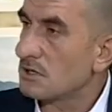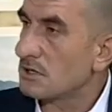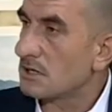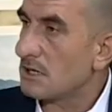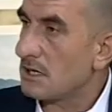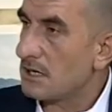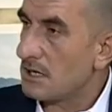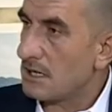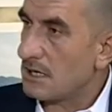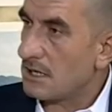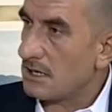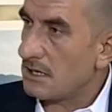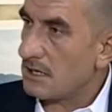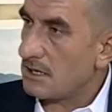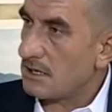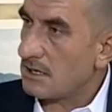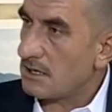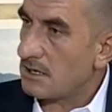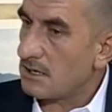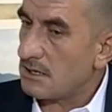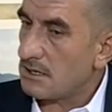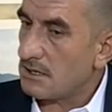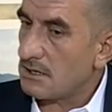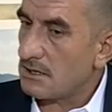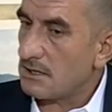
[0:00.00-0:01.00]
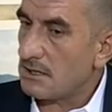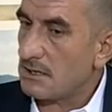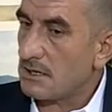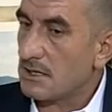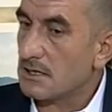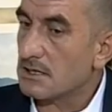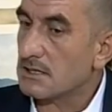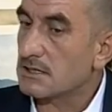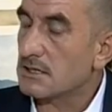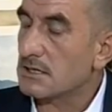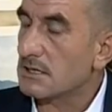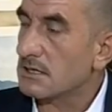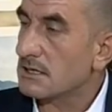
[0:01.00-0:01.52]
آه،
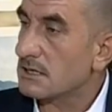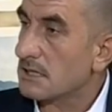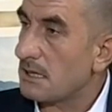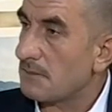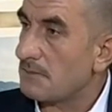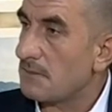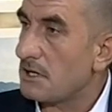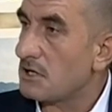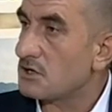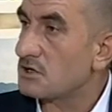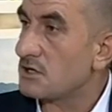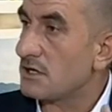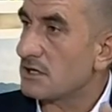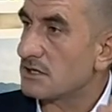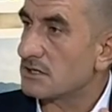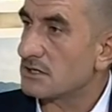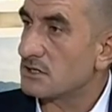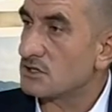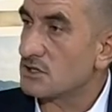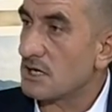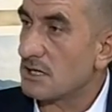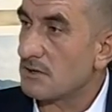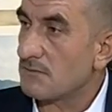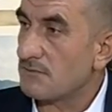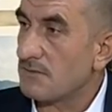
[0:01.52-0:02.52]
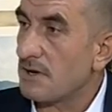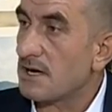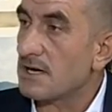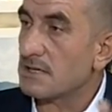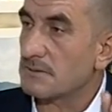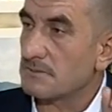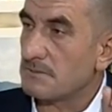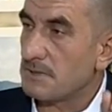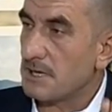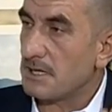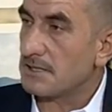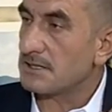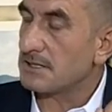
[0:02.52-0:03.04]
يطلع معي شعر تجاري فقط
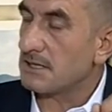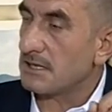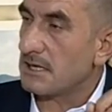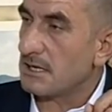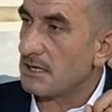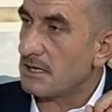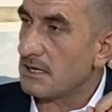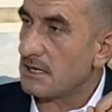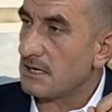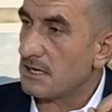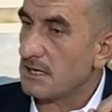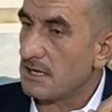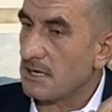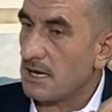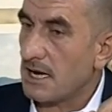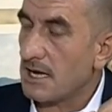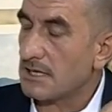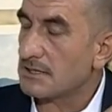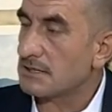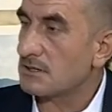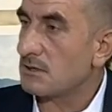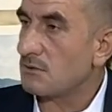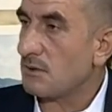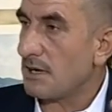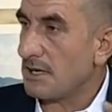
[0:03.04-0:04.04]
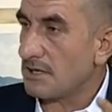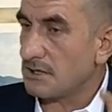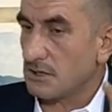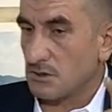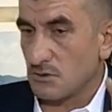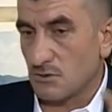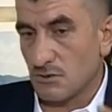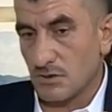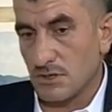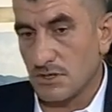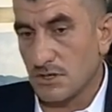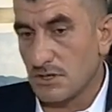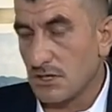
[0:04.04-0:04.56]
عندي الحد الوحيد
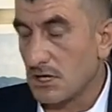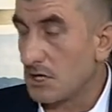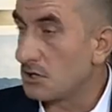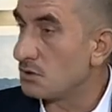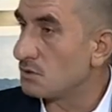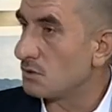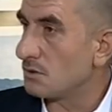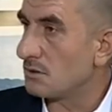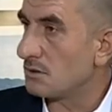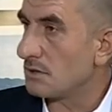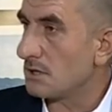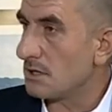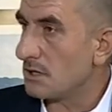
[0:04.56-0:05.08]
انه الهدوء